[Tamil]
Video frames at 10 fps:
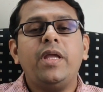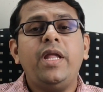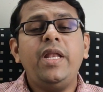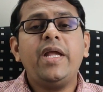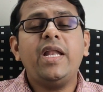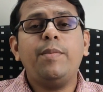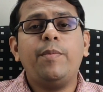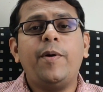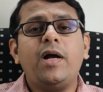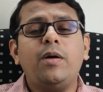இன்னைக்கு நம்ம
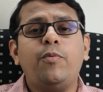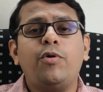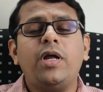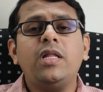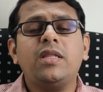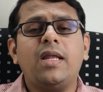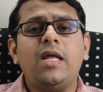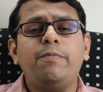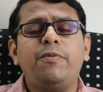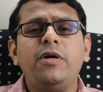பார்க்க போற
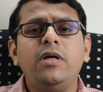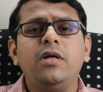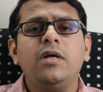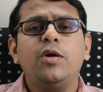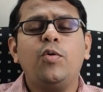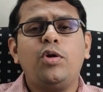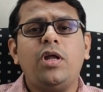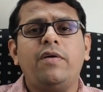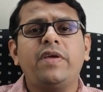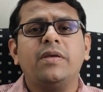தலைப்பு
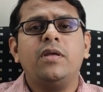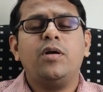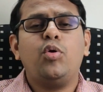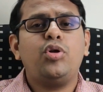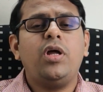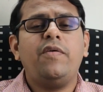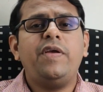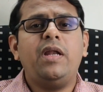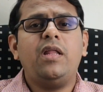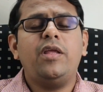கொட்டாவி
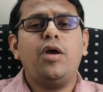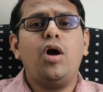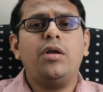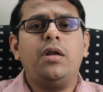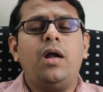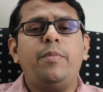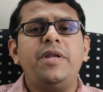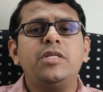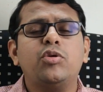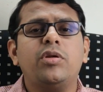கொட்டாவி அல்லது யான்
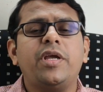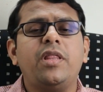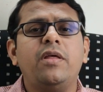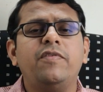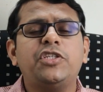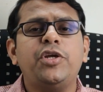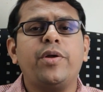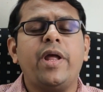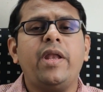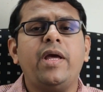அப்படின்னு சொல்ற இந்த
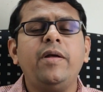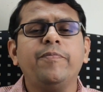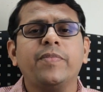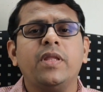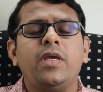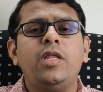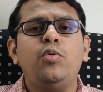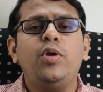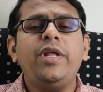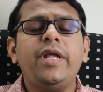விஷயம் என்ன இது
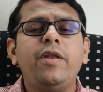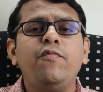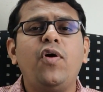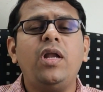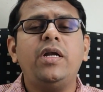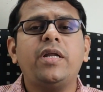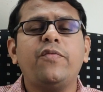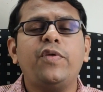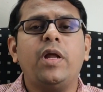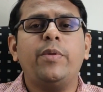ஒரு இன்வாலண்டரி
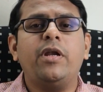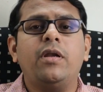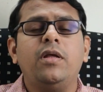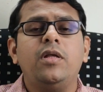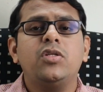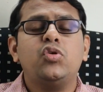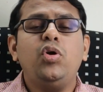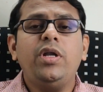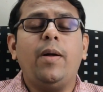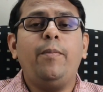பினாமினல் சோ
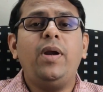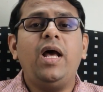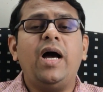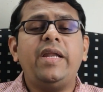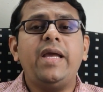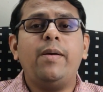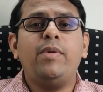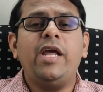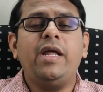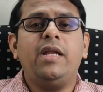நம்மள
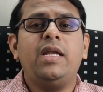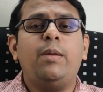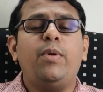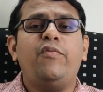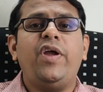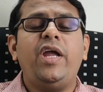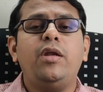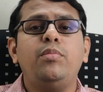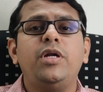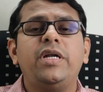அறியாமலே நம்ம
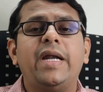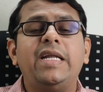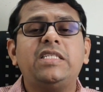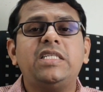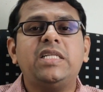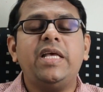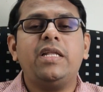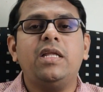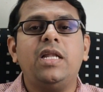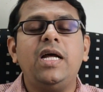வேணும்னு நினைச்சு
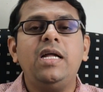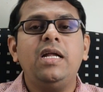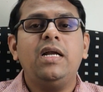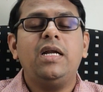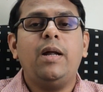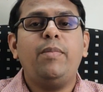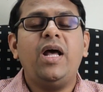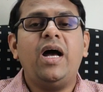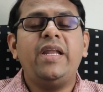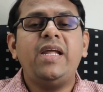செய்யறது இல்ல நம்மள
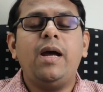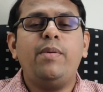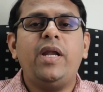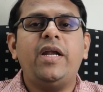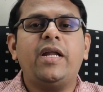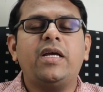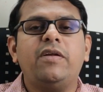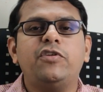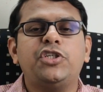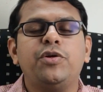அறியாமலே நடக்கிற
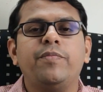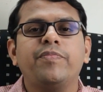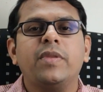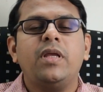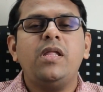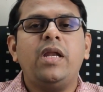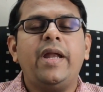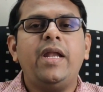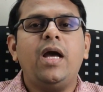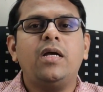விஷயம் இதுல
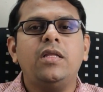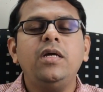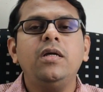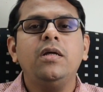என்ன ஆகுது